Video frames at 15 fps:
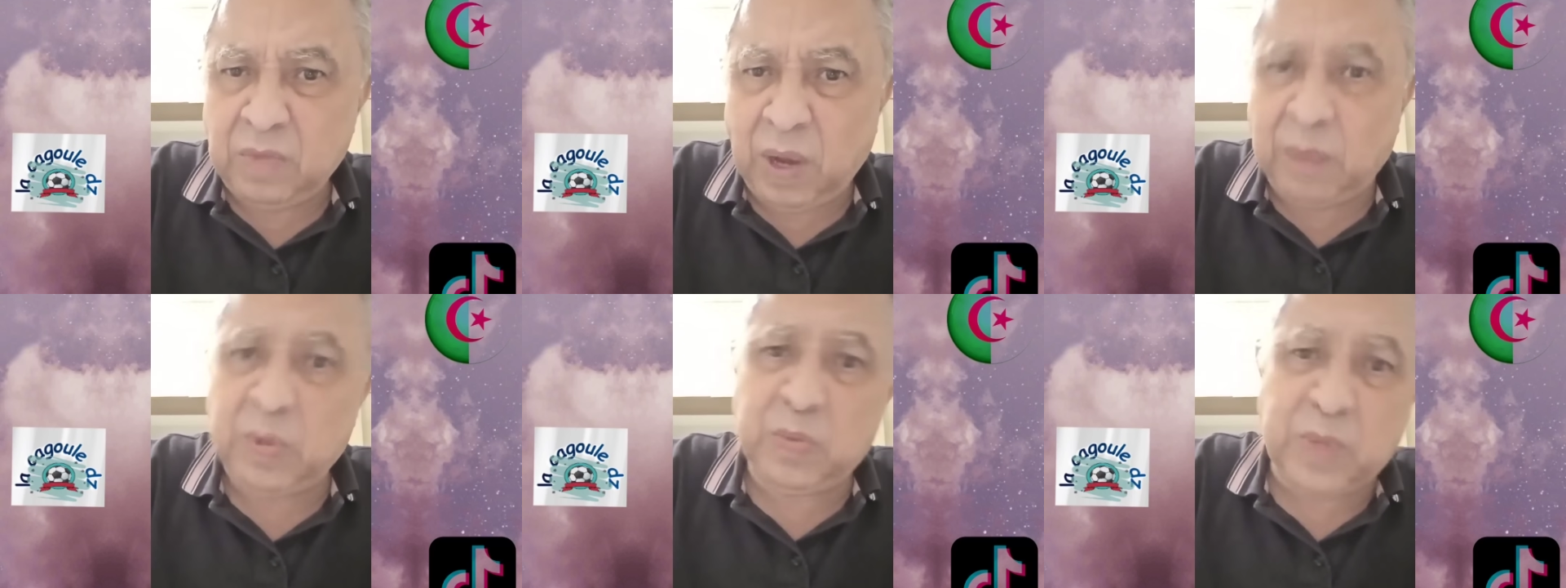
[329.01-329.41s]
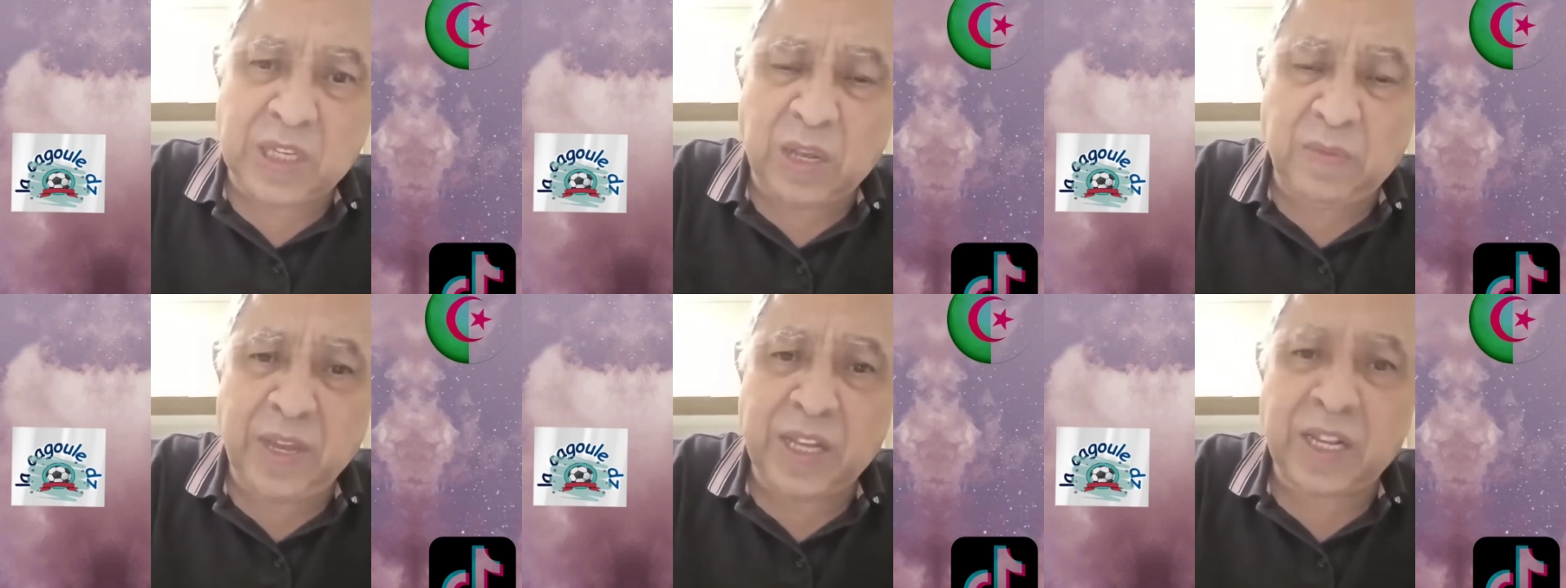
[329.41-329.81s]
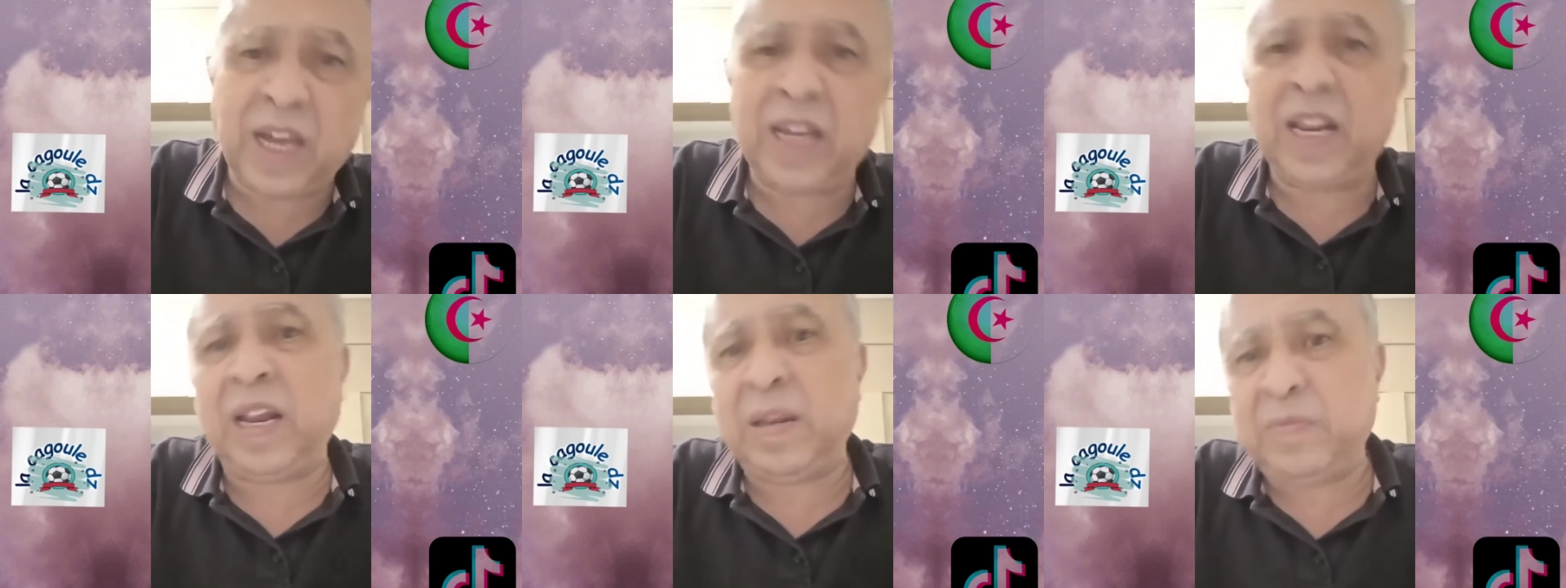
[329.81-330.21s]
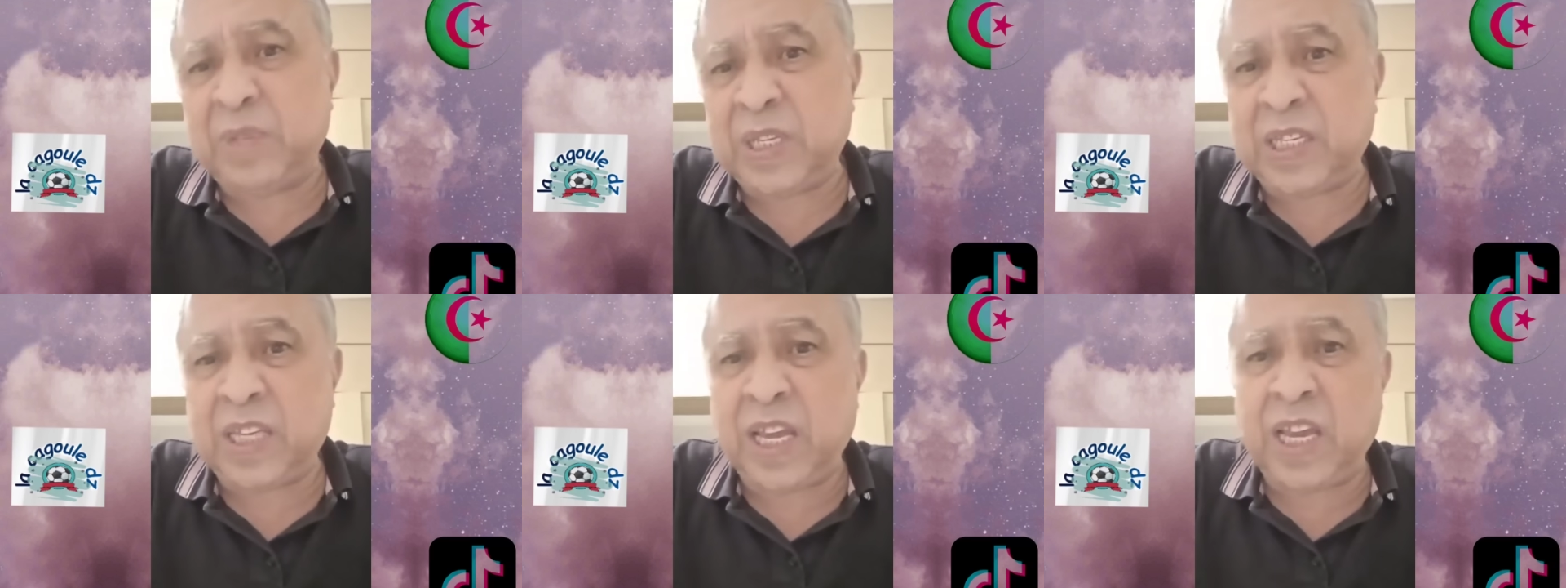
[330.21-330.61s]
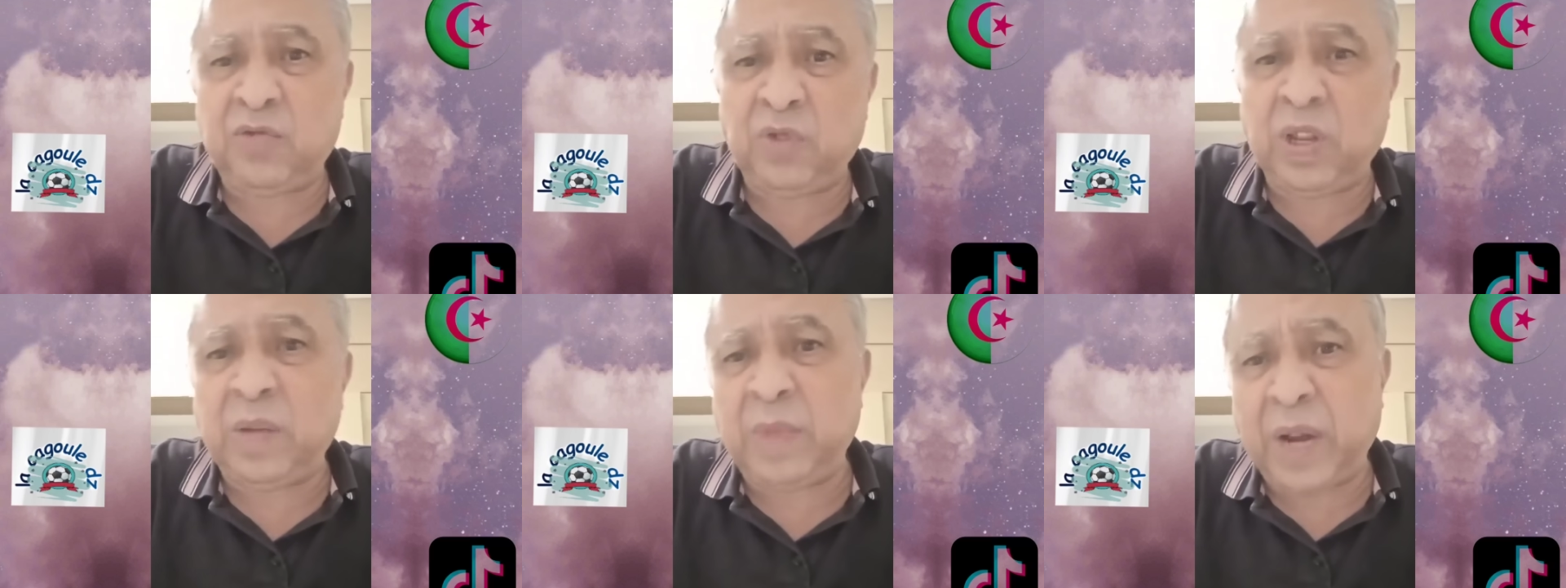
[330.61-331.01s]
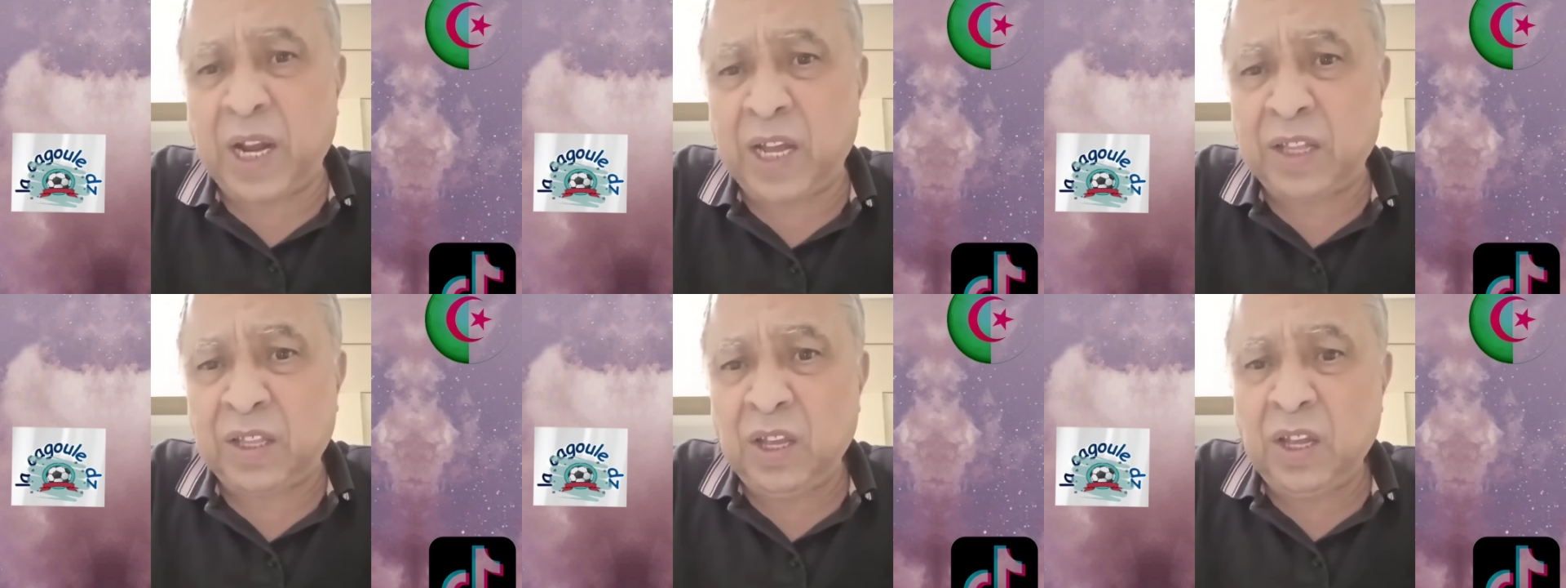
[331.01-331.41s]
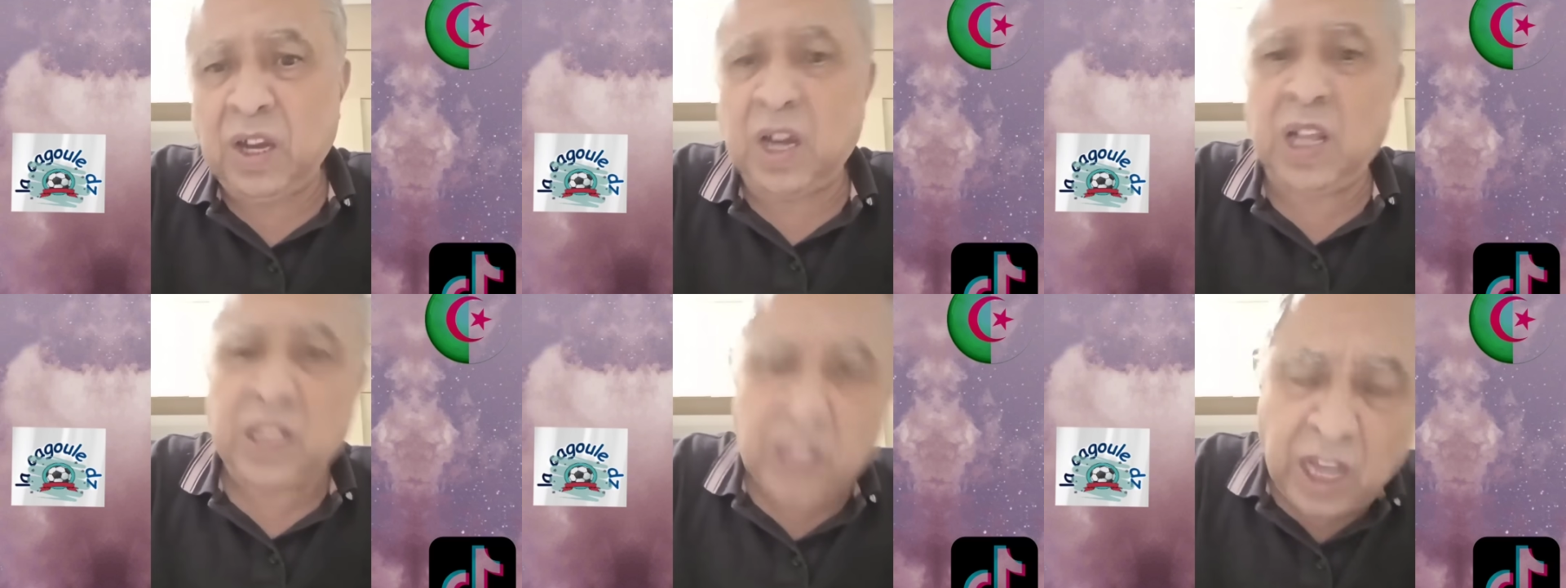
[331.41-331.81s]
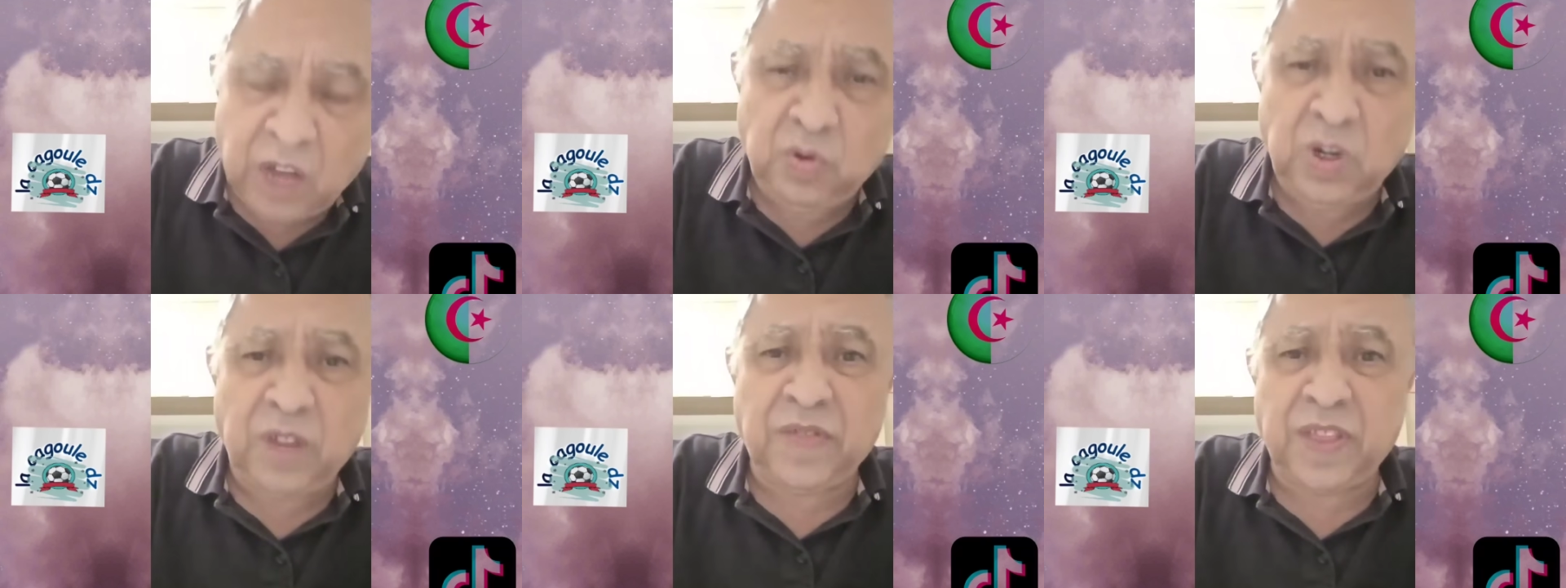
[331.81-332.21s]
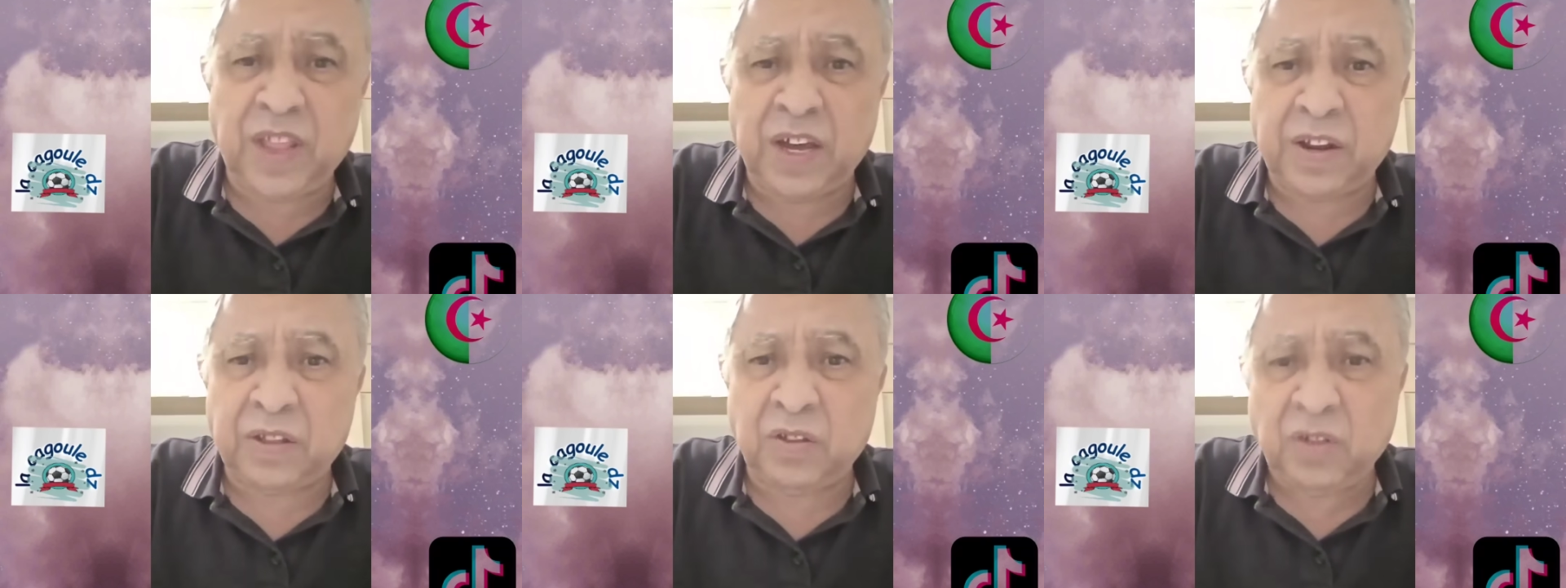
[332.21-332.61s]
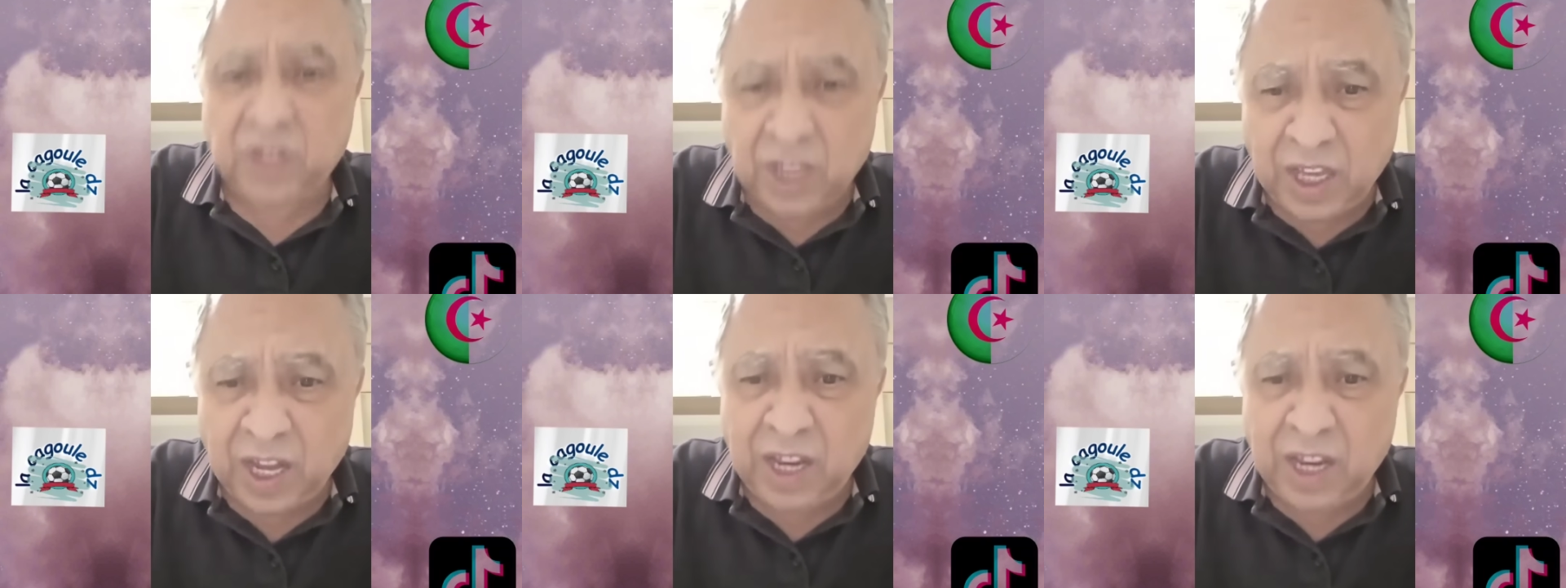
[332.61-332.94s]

محمد بن سلمان قال على بن زايد والامارات قال طعنونا في الظهر دونك